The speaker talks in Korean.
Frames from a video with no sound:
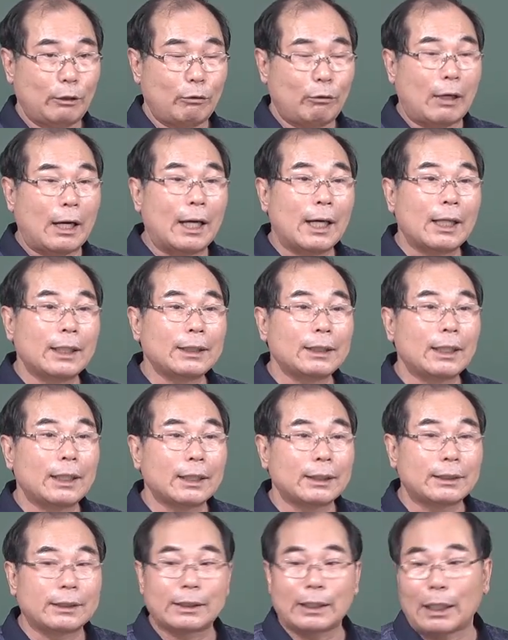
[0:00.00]

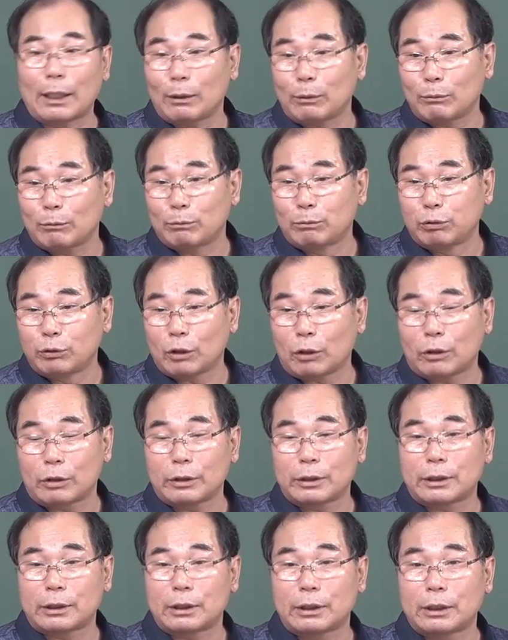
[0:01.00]
왕하니까 자,
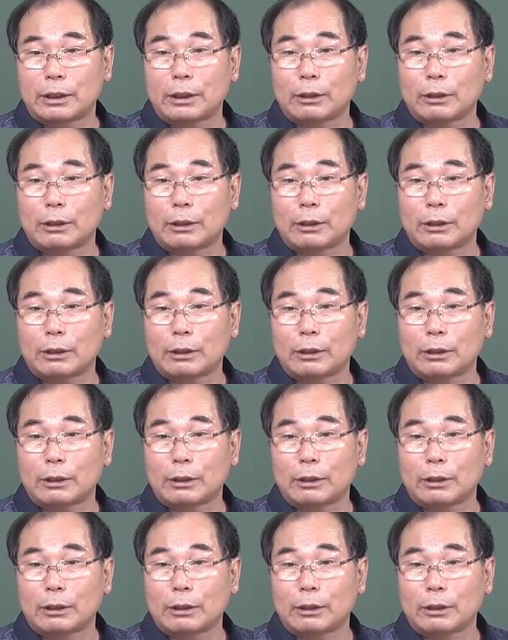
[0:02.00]
무조건